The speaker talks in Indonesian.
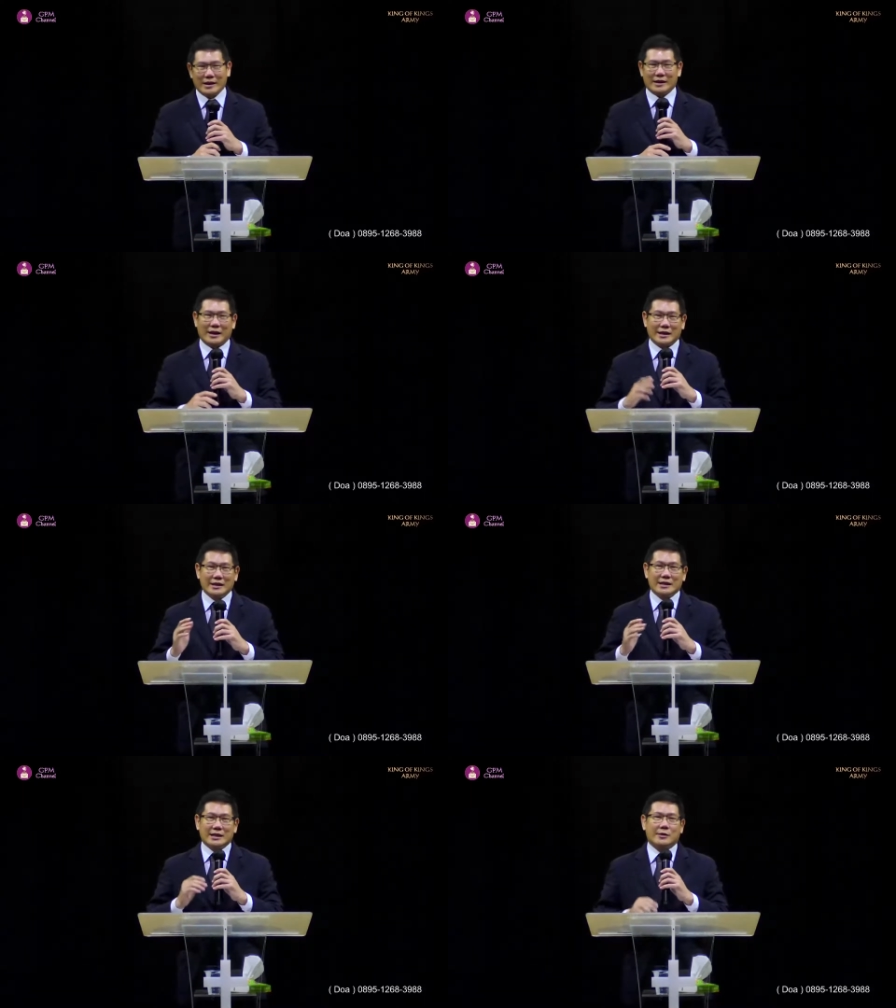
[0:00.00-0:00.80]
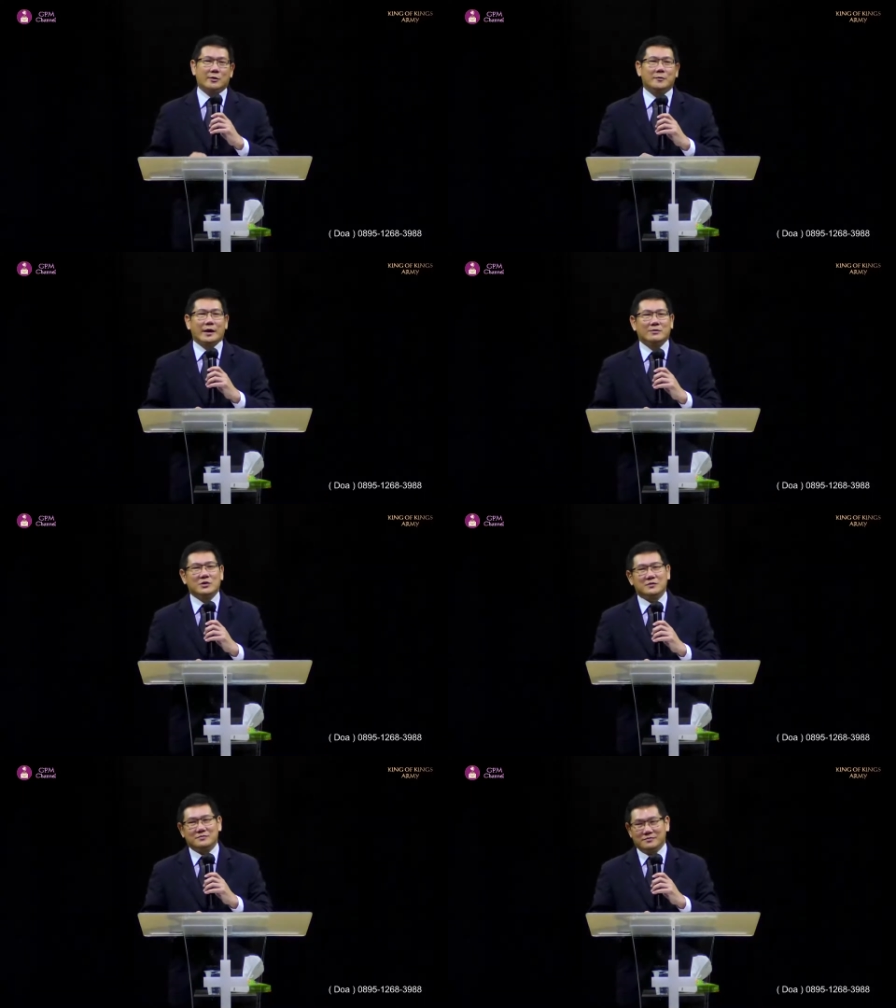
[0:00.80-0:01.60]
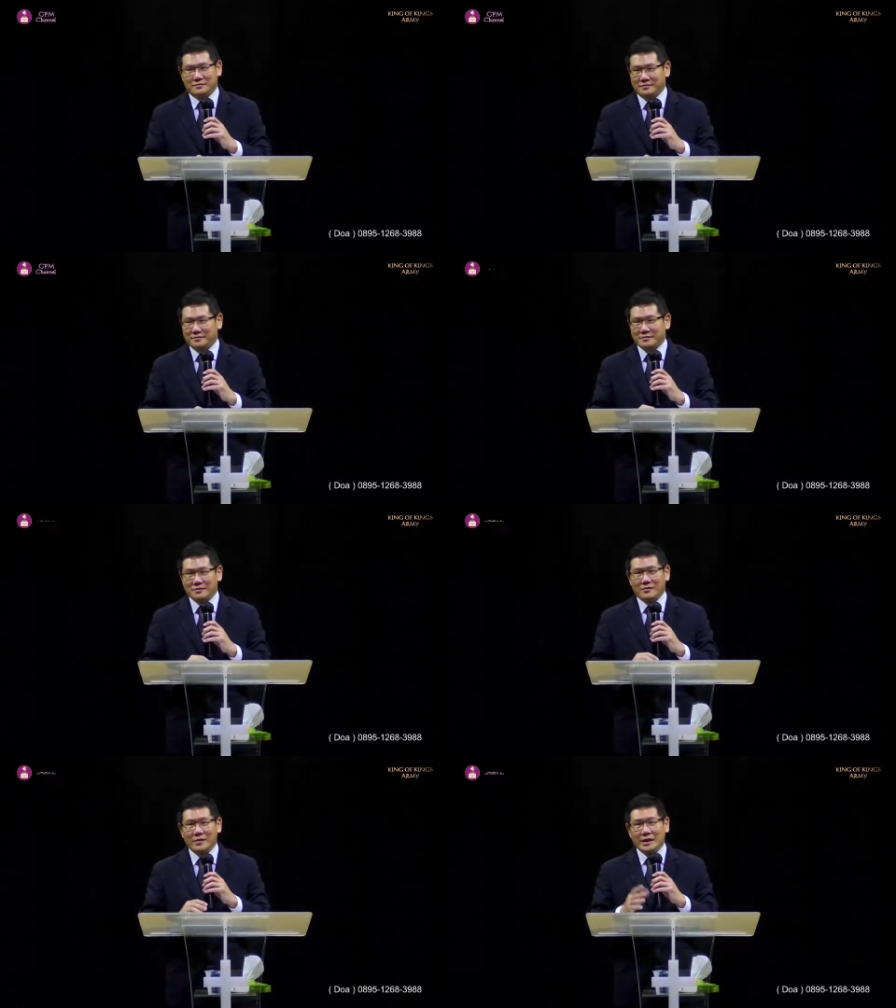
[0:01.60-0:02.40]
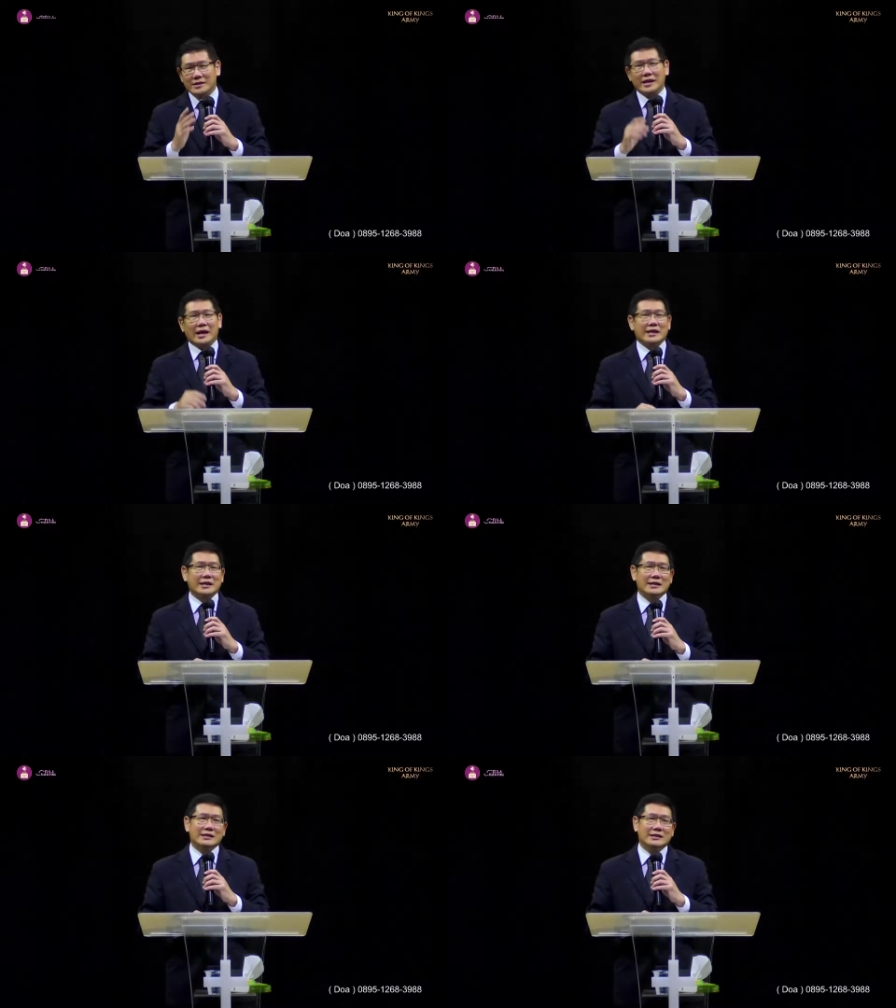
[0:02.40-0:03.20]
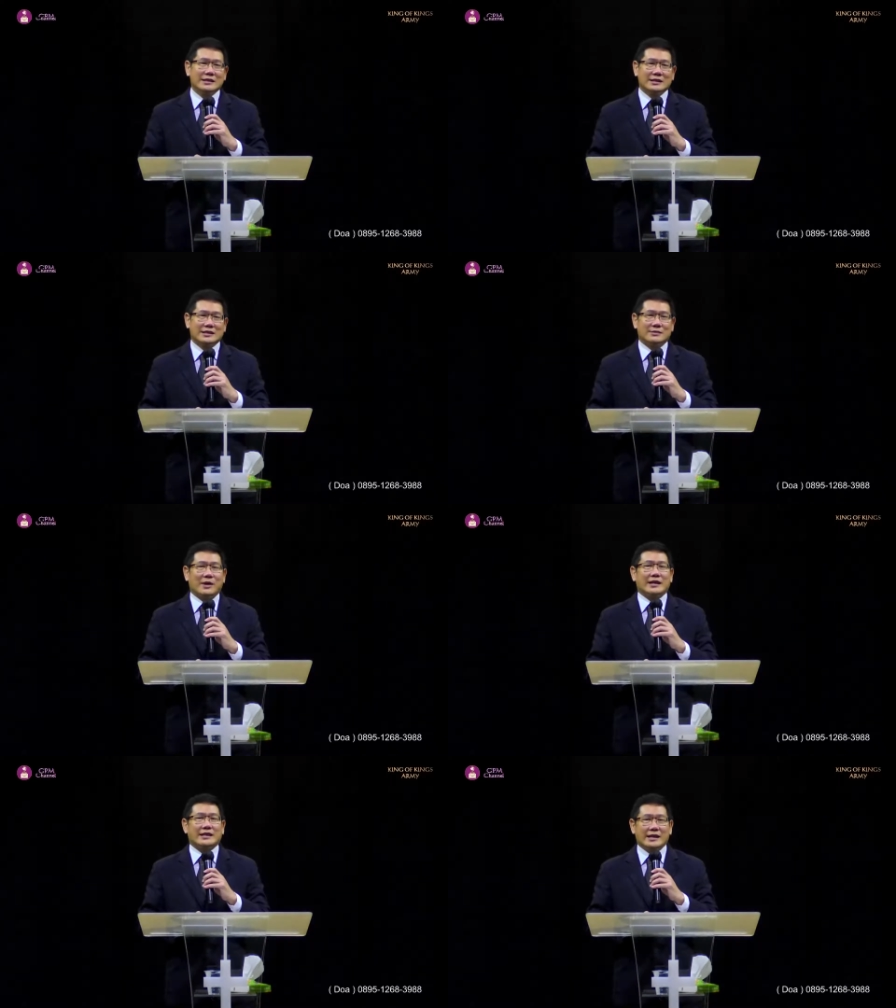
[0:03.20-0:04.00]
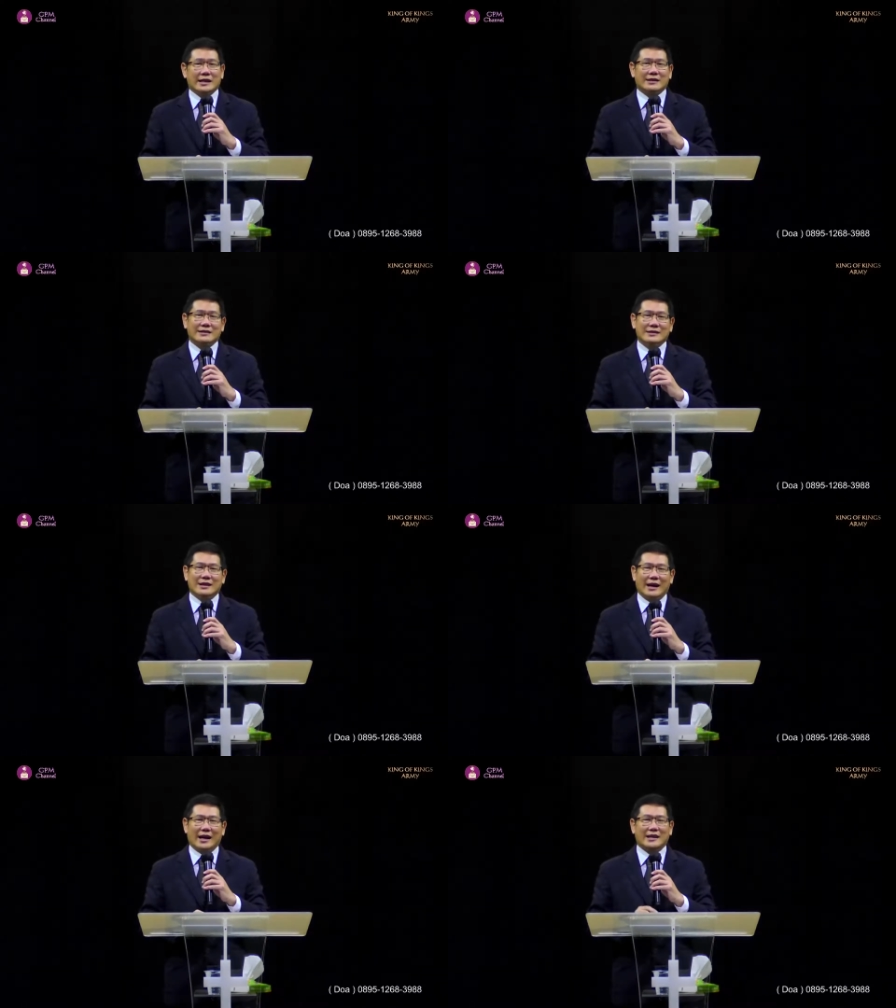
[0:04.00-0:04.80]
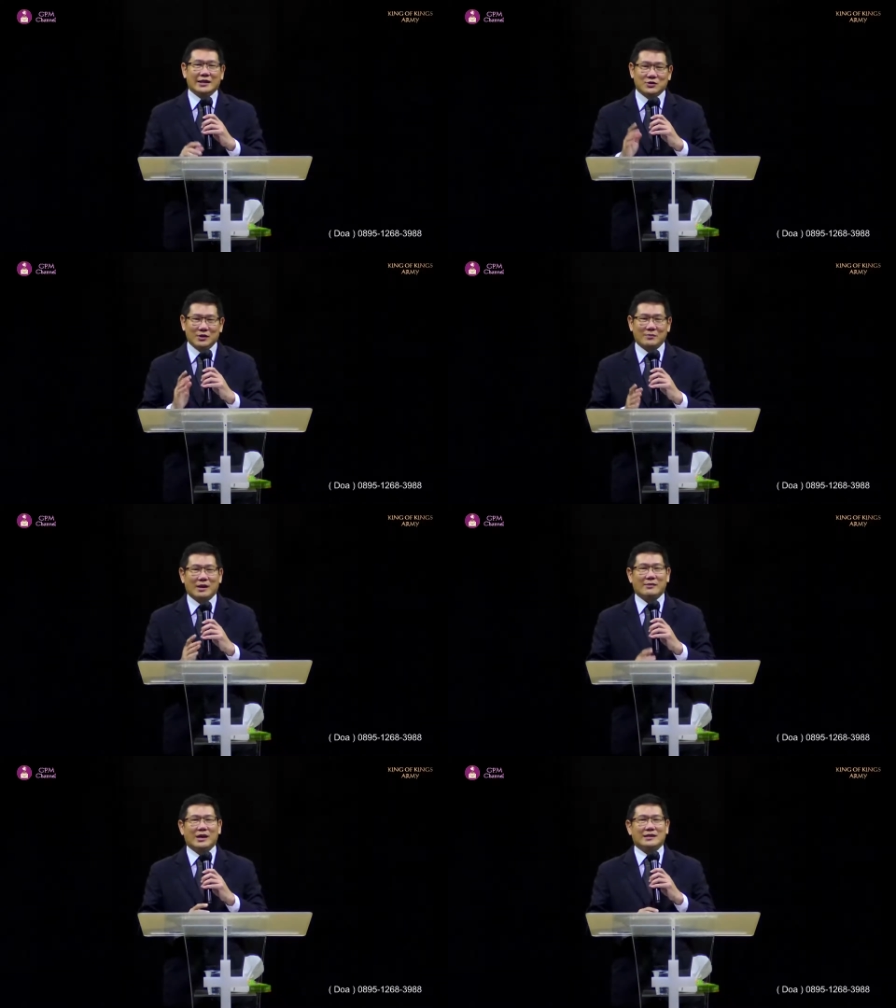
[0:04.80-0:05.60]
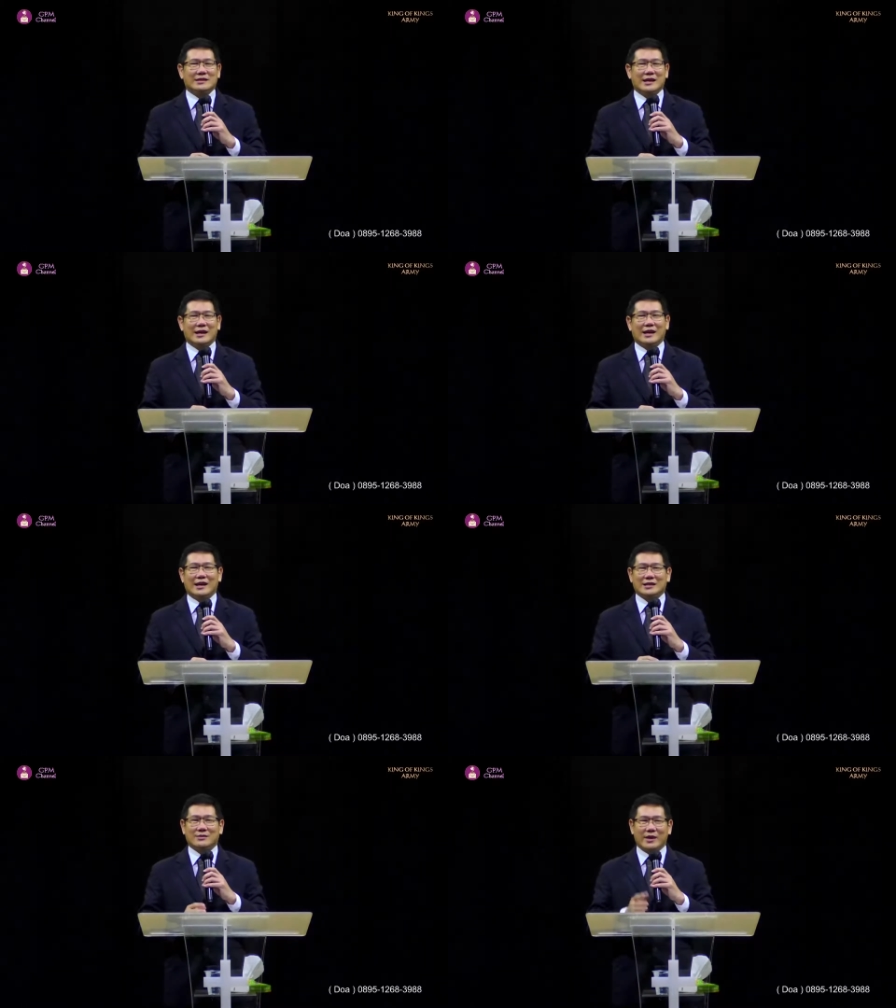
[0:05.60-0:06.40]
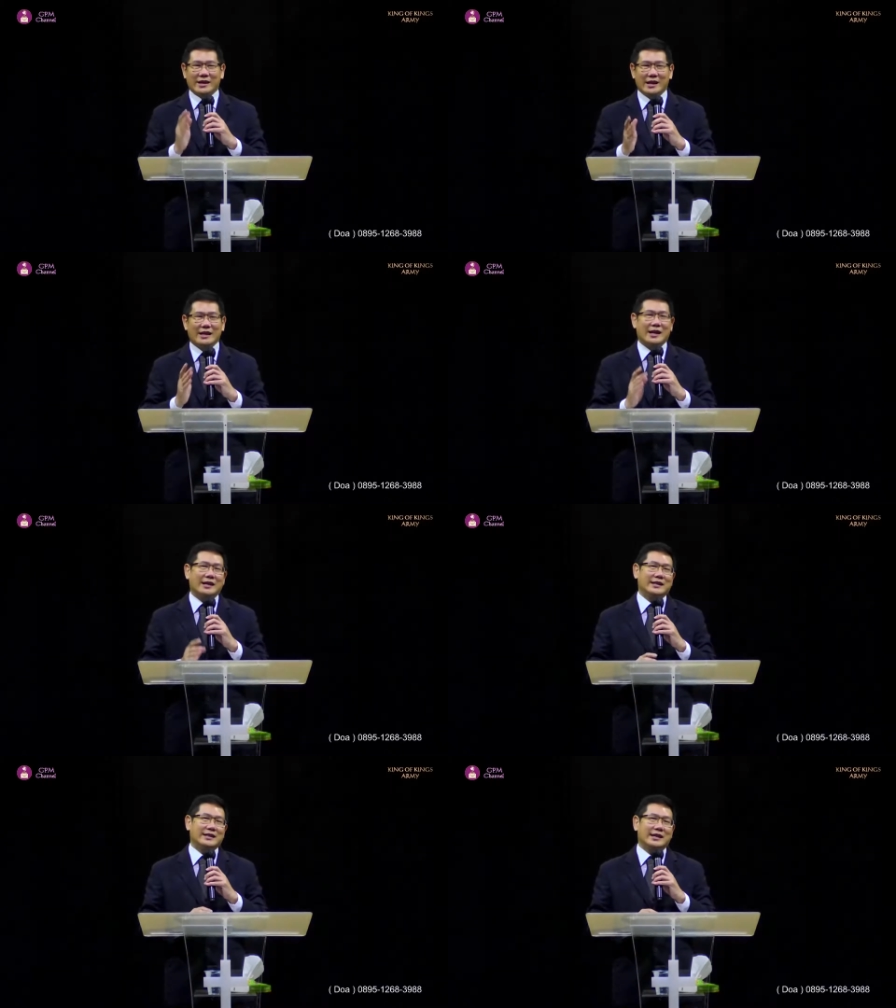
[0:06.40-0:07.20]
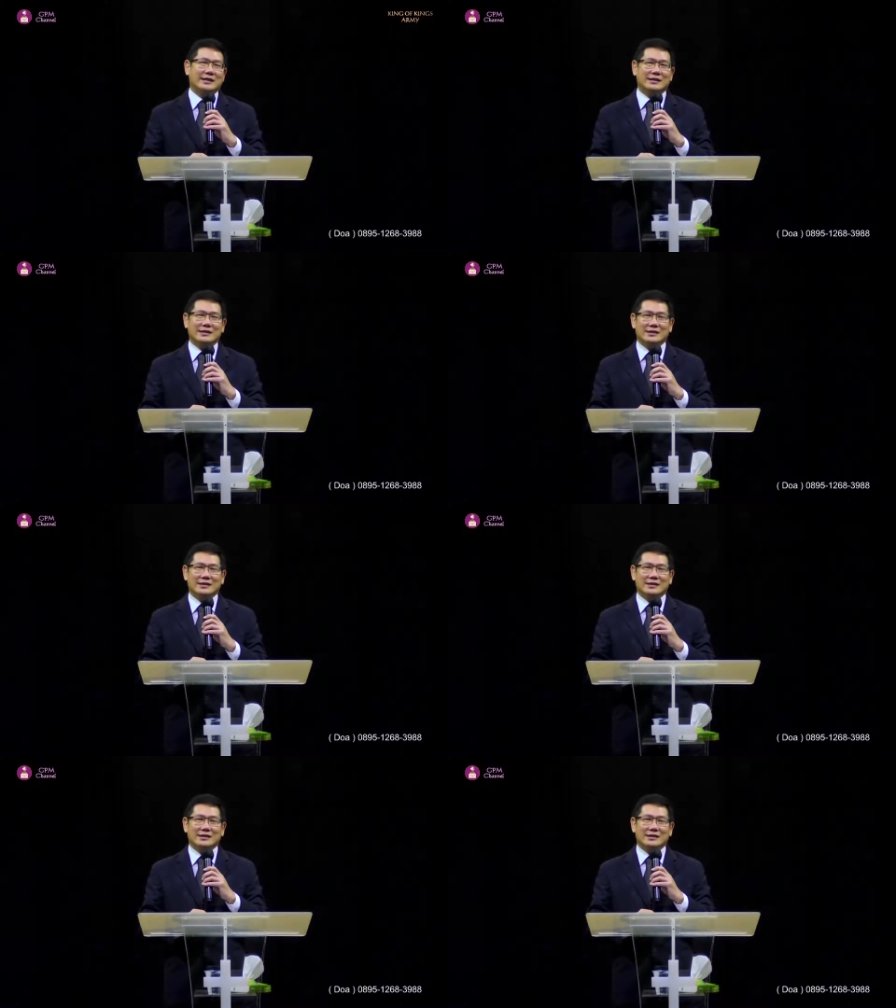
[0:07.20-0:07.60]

Nah, tetapi Bapak Ibu, saya yakin sebagian ada yang sudah pernah baca, sebagian ada yang